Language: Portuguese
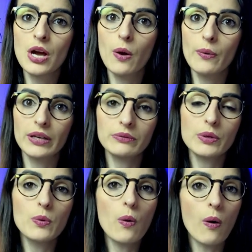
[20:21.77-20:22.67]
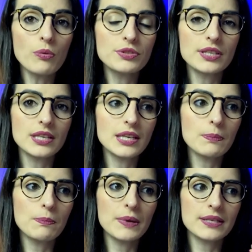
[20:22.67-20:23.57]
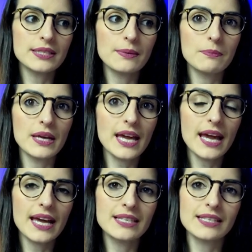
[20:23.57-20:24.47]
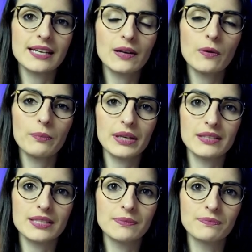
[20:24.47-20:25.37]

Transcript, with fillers: quando eu conseguir perceber essa recompensa.